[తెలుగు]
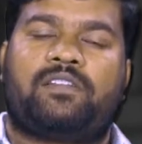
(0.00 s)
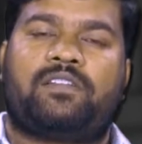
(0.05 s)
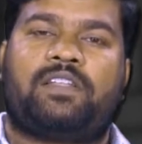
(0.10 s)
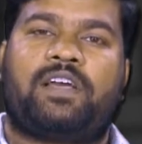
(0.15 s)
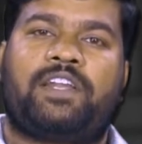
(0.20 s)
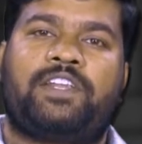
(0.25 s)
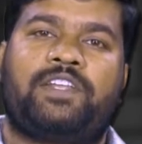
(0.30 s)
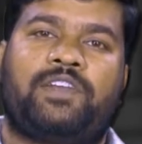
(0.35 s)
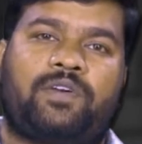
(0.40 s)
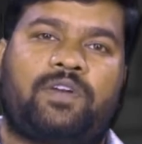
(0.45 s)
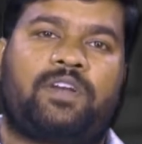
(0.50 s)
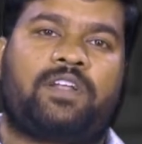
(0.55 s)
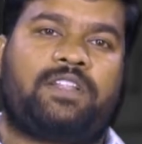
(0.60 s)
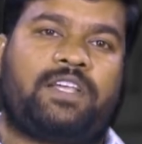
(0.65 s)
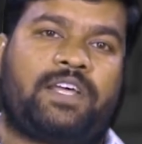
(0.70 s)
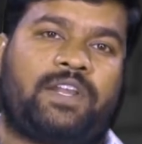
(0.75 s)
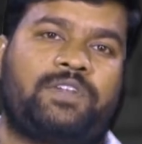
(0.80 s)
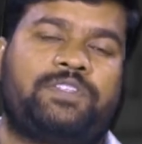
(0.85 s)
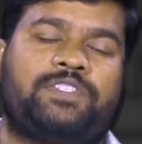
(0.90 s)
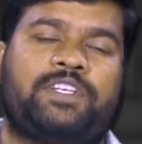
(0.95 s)
దాని యొక్క
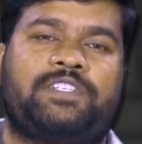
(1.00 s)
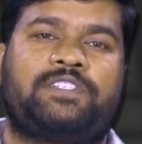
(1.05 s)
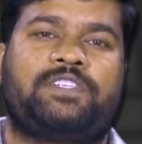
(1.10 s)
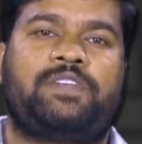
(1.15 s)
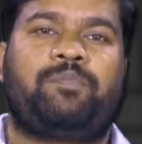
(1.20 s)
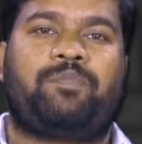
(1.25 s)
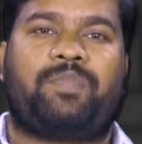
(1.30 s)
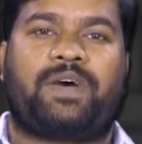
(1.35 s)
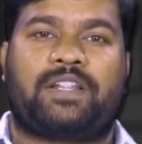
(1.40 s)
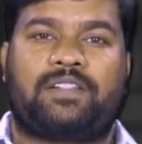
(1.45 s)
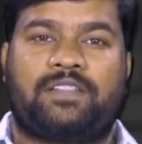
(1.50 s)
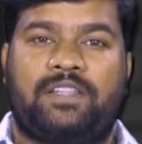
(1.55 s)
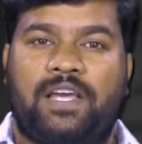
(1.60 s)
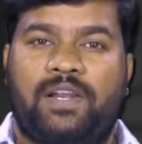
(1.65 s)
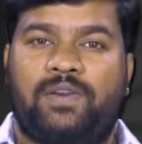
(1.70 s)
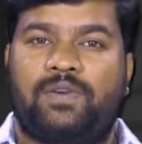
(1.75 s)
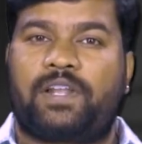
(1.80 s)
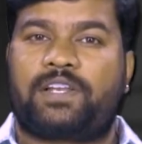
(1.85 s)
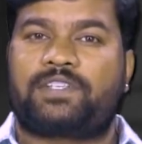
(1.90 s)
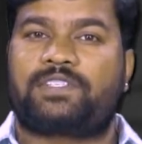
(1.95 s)
ధర వచ్చేసి
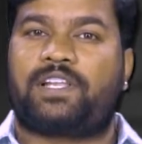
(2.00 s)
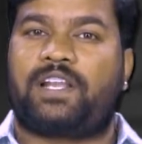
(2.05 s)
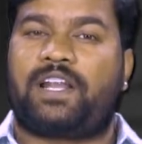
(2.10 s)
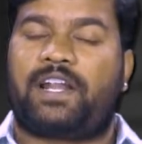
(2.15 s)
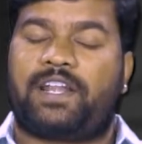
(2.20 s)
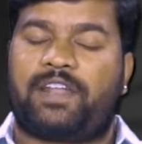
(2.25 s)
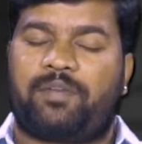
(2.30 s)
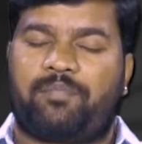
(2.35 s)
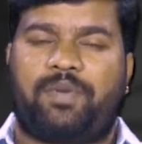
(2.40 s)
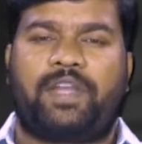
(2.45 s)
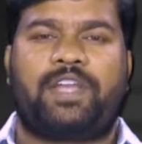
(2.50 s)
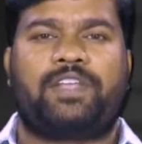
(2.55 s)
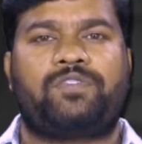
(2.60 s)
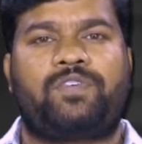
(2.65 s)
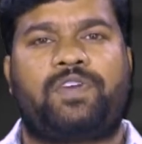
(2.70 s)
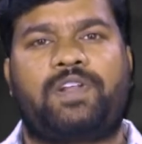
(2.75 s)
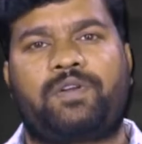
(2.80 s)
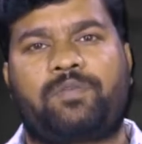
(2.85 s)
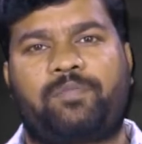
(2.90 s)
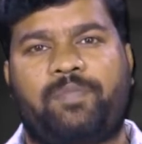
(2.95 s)
పద్నాలుగు లక్షల డెబ్బై ఐదు
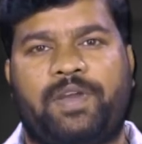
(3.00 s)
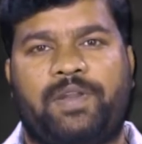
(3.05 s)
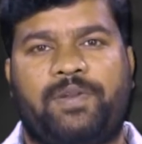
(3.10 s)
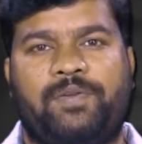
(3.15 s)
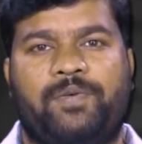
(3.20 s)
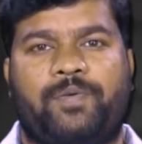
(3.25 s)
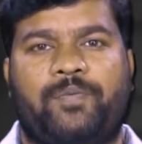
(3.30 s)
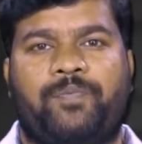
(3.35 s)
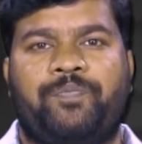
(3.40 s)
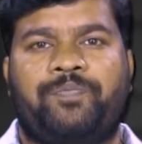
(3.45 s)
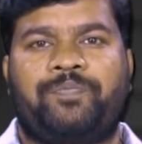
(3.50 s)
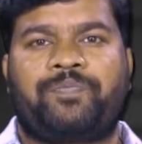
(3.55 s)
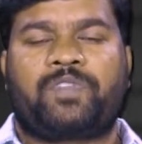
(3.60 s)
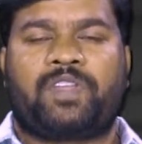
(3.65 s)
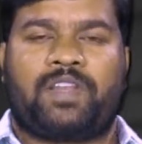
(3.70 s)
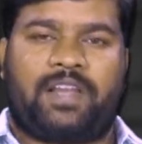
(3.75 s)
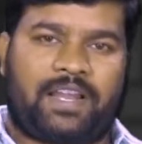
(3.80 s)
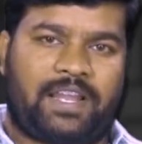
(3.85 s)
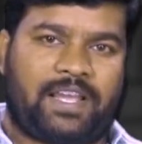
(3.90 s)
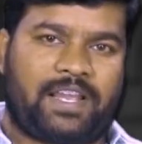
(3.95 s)
వేల రూపాయలు
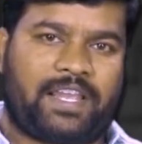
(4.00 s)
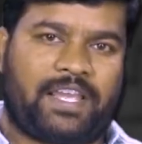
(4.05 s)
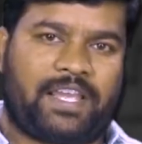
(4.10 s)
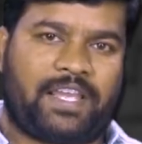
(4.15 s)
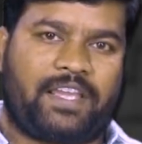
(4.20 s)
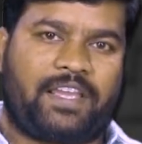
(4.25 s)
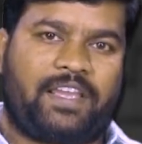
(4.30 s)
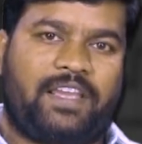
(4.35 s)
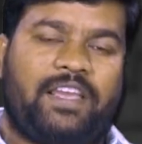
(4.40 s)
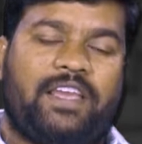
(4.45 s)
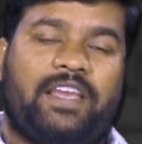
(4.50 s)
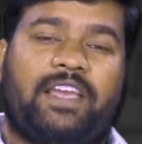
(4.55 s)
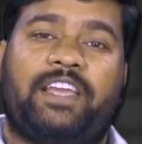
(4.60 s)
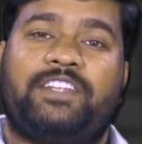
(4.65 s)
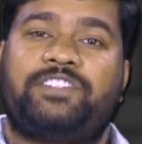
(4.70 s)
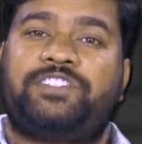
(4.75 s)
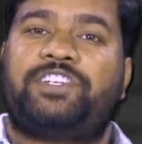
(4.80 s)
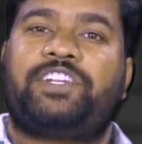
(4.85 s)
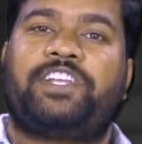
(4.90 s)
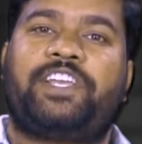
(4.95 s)
అలాగే
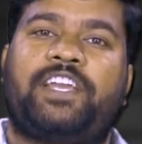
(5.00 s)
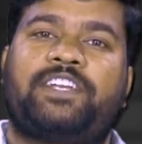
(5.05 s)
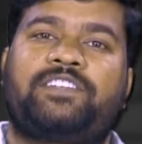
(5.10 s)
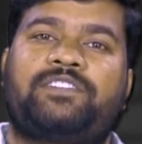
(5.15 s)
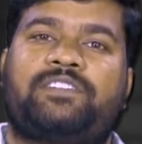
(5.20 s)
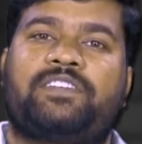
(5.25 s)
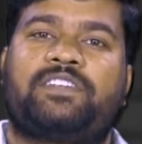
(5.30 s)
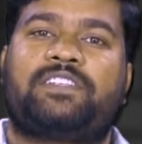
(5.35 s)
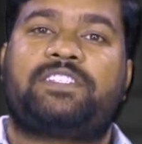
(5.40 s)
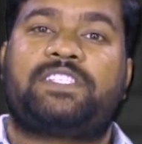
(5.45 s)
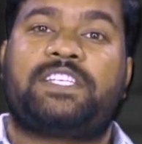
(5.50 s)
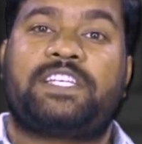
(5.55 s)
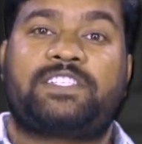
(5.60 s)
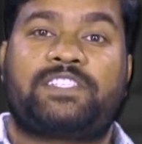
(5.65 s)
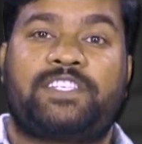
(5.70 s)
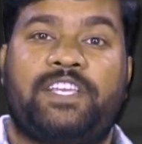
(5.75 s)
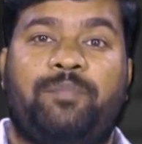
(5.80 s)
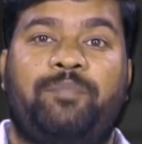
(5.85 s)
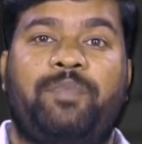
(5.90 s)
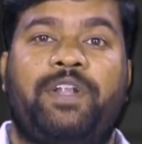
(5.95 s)
హెచ్టిఎక్స్
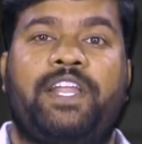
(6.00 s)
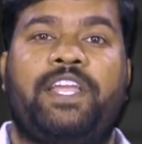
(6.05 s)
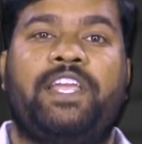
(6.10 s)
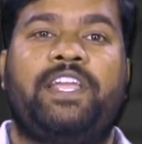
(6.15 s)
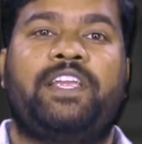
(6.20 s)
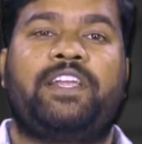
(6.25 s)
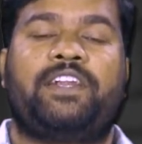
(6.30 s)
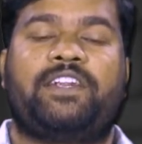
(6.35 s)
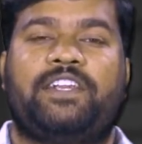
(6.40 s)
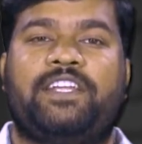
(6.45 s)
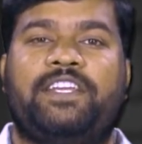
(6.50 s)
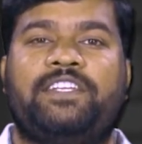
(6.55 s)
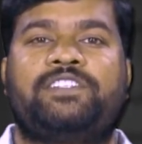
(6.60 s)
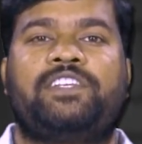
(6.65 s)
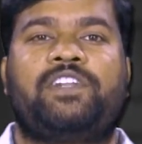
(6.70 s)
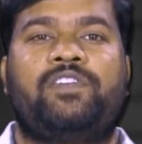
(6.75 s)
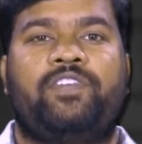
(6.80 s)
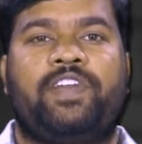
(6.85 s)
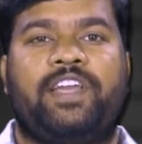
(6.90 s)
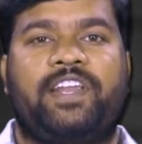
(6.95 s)
సిక్స్ ఎంటీ
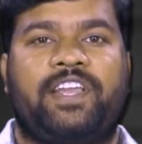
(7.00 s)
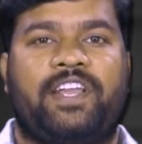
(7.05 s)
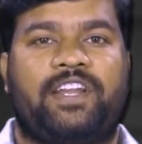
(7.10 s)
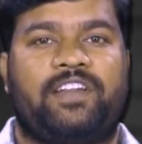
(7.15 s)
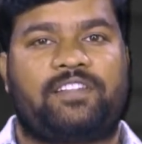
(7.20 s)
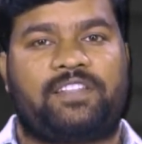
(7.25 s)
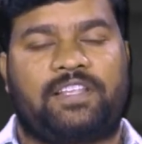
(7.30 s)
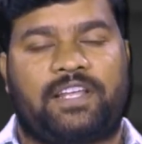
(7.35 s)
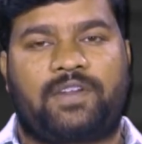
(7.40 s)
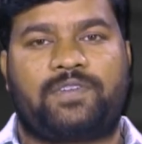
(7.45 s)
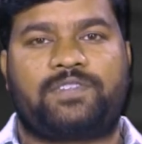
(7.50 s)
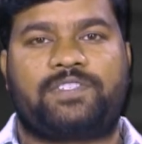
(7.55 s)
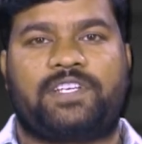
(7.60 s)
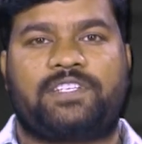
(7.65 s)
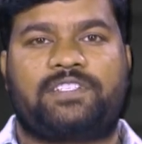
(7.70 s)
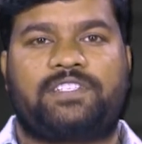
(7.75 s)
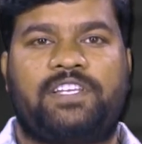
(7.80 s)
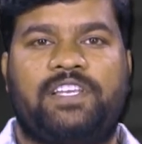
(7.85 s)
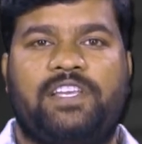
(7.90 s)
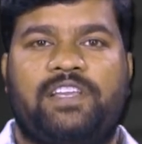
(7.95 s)
డీజిల్ వేరియంట్ ధర
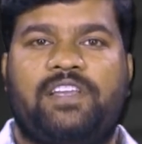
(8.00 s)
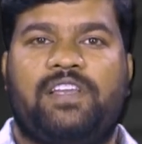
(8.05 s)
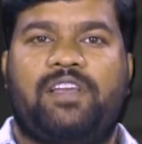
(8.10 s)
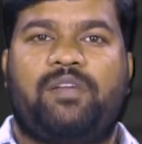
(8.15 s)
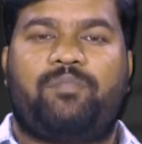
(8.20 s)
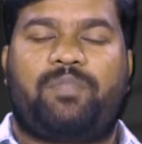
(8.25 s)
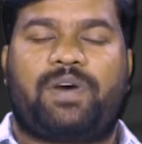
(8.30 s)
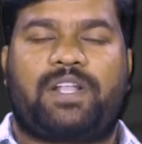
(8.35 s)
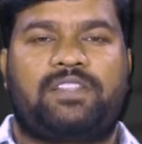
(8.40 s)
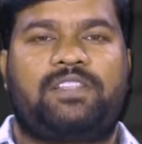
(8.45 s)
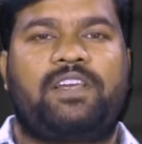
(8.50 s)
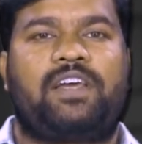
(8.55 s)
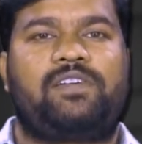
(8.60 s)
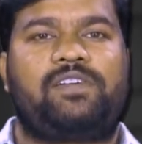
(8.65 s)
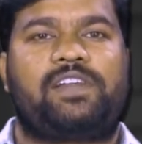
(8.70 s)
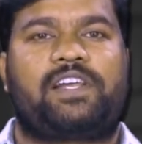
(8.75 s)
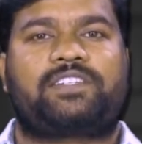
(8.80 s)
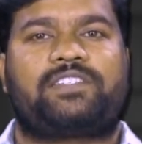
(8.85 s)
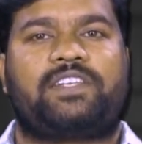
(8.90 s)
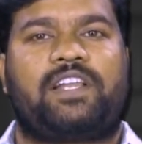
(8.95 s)
వచ్చేసి
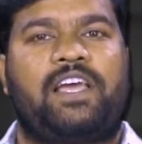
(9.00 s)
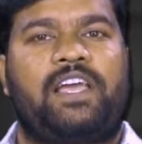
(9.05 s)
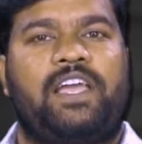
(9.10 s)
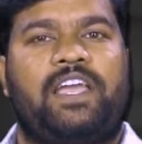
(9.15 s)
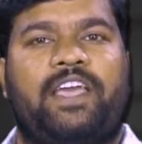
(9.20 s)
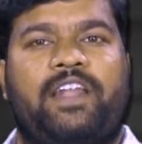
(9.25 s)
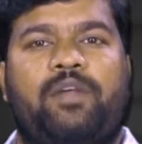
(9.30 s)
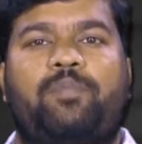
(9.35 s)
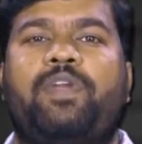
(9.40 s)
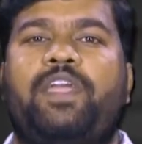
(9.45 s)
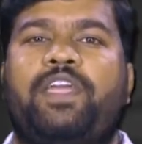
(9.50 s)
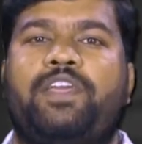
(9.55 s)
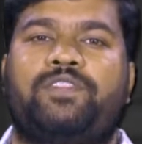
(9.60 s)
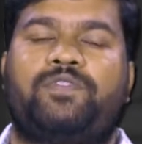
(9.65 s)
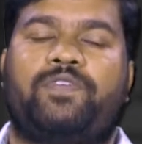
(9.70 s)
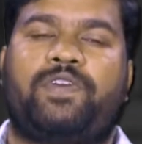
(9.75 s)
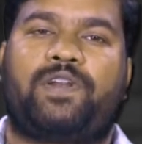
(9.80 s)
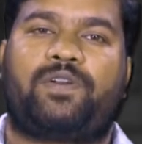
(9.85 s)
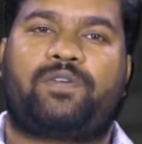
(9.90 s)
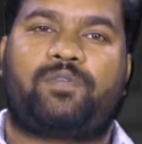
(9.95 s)
పద్నాలుగు లక్షల ఎనభై
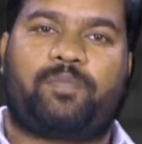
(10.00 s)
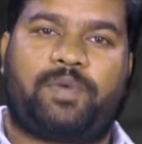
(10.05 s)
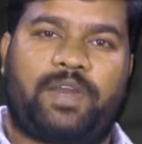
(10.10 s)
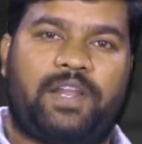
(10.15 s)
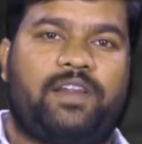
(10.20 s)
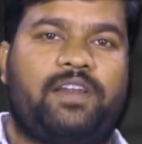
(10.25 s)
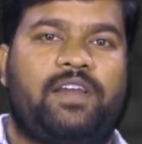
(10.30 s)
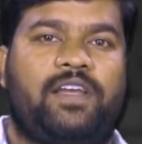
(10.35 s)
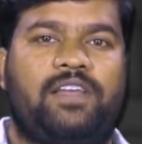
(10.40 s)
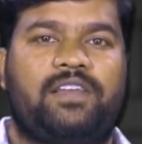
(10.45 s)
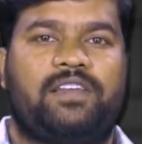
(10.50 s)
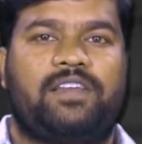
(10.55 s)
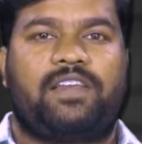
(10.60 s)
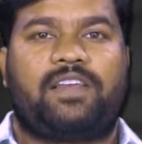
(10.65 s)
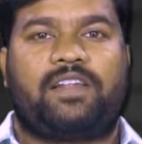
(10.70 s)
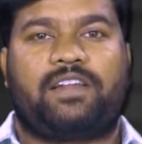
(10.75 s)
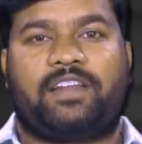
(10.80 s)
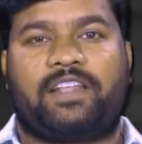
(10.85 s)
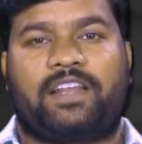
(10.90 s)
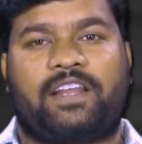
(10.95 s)
ఐదు వేల రూపాయలుగా
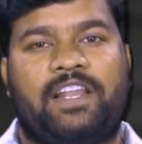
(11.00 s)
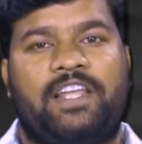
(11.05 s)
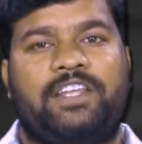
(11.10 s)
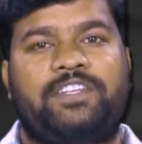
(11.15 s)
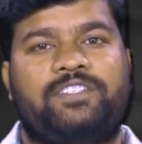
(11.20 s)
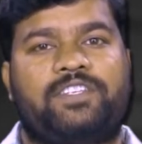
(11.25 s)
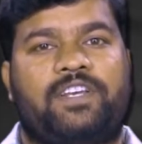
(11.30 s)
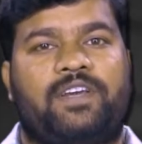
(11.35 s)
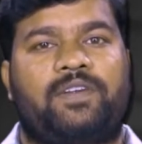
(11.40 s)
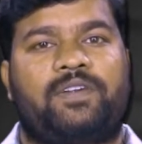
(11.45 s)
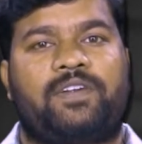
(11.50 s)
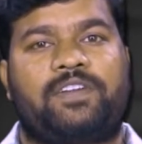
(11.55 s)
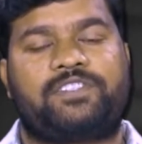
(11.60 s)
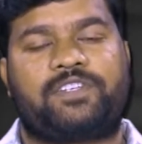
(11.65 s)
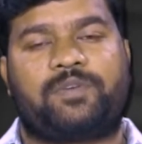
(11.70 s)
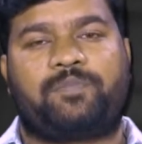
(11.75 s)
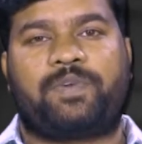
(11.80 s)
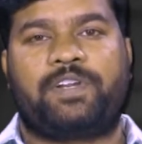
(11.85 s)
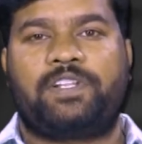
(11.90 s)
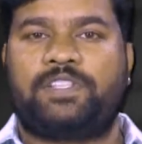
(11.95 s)
నిర్ణయించారు అని
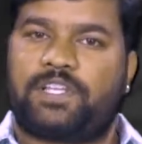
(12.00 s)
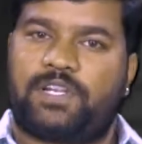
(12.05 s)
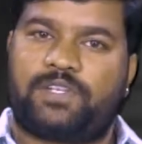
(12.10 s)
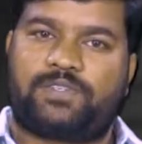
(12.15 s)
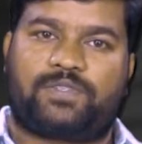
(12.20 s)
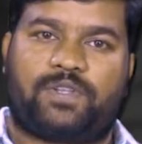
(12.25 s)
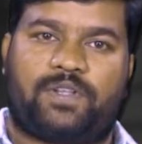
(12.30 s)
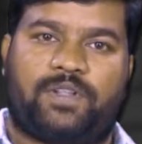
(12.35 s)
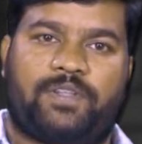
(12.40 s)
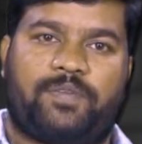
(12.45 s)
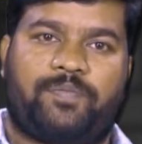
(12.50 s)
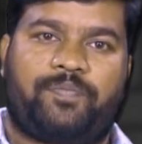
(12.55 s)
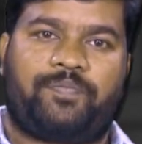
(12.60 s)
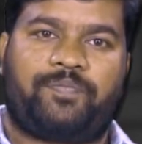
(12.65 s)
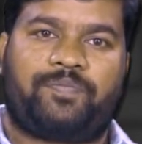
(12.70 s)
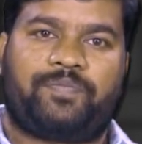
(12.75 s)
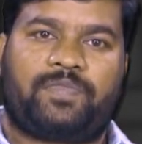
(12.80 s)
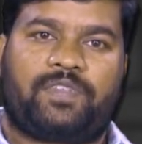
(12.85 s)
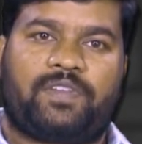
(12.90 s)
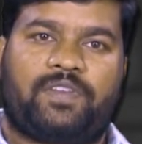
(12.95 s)
చెప్పని తెలుస్తుంది
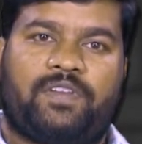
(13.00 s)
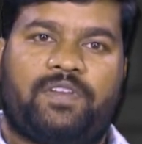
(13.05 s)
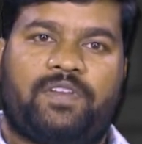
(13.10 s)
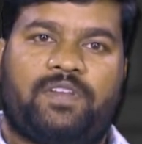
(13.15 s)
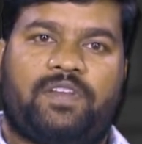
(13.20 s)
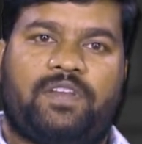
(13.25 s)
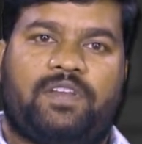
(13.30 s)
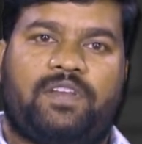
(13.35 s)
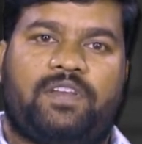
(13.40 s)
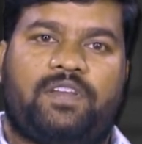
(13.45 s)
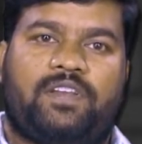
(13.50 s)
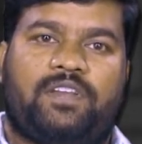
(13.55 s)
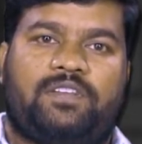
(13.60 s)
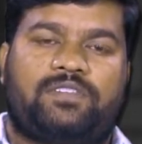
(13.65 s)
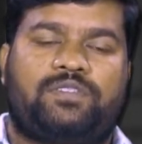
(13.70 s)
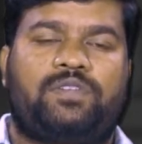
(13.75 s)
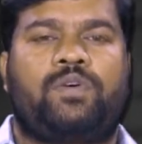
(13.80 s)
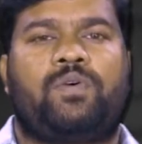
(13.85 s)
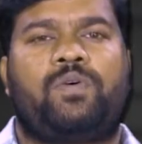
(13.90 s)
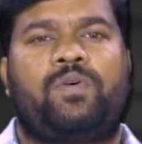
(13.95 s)

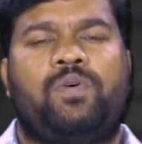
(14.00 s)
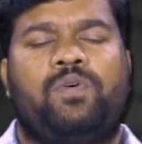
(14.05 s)
సో